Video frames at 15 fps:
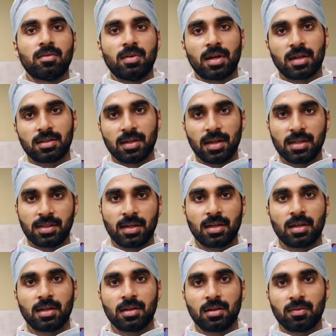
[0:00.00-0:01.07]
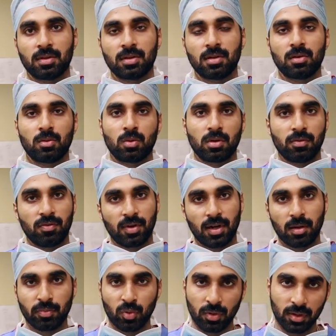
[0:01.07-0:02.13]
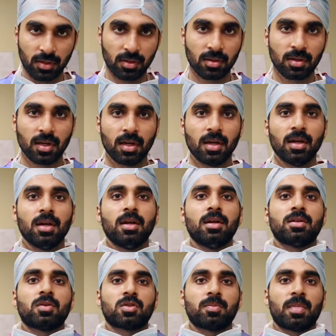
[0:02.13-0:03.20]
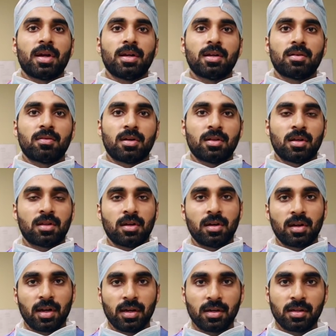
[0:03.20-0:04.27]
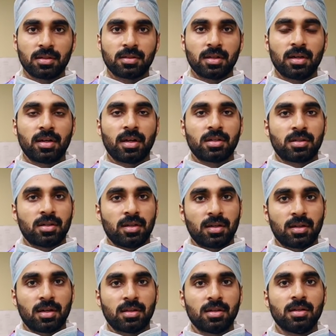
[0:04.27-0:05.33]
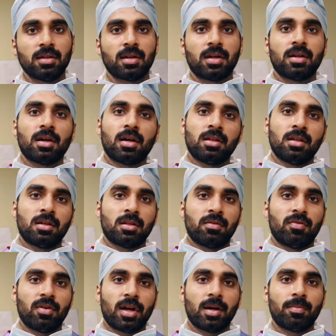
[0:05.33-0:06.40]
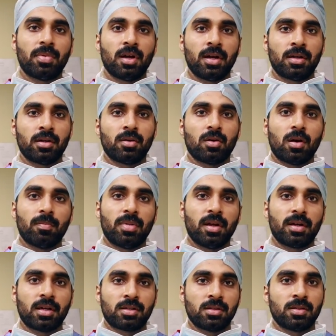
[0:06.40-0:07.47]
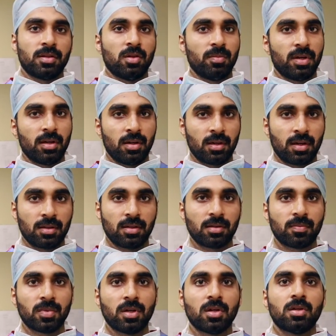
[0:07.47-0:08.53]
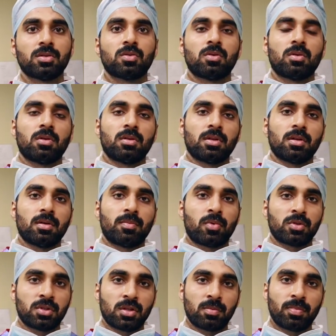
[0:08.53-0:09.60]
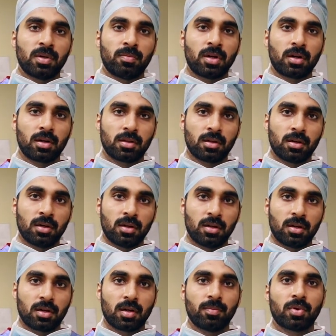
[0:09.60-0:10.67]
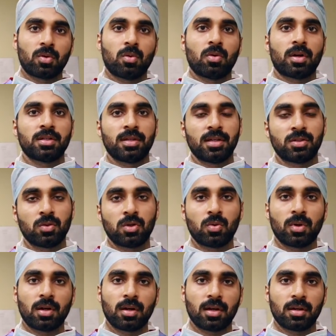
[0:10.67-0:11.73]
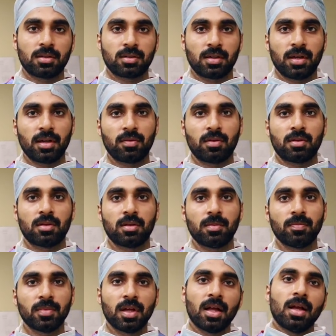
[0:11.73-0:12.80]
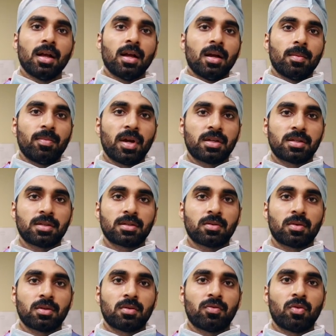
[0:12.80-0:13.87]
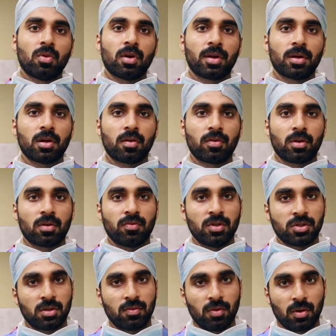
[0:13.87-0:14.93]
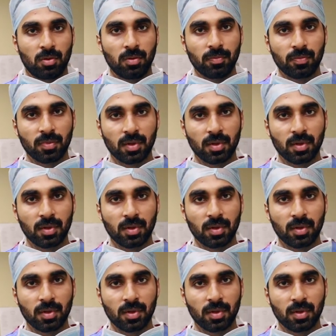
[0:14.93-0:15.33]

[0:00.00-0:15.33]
வேற லேசிக்கில் வந்து ஒரு ஃப்ளாப் உண்டு ஸோ ஸ்மைலில் வந்து அந்த ட்ரைனஸ் இரிட்டேஷன் இருக்காது ரெண்டாவது அந்த ஃப்ளாப் ரிலேட்டட் காம்ப்ளிகேஷன்ஸ் எதுவுமே இருக்காது ஸோ அந்த ப்ரொசீஜர் பண்ணுறதுக்கு அப்புறம் ஒரு சிக்ஸ் டு டுவெல் ஹவர்ஸ்லேயே வந்து பேஷண்ட்ஸ்க்கு வந்து ஃபுல் ரிகவரி ஆஃப் விஷன் வரும்